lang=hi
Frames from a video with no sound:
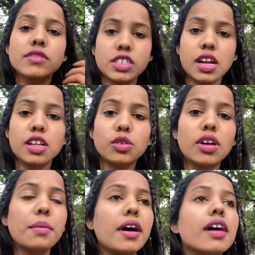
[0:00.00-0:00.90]
जाना तो
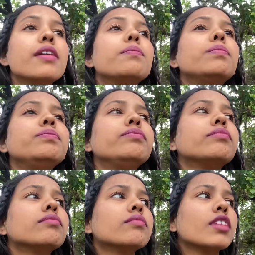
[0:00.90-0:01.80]
था बाहर
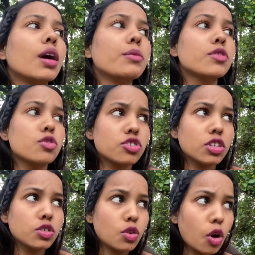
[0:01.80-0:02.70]
हमने सोचा
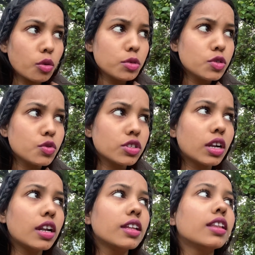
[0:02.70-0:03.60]
था सॉन्ग भी शूट
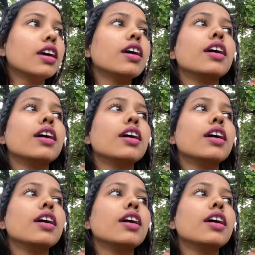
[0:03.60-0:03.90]
कर लेते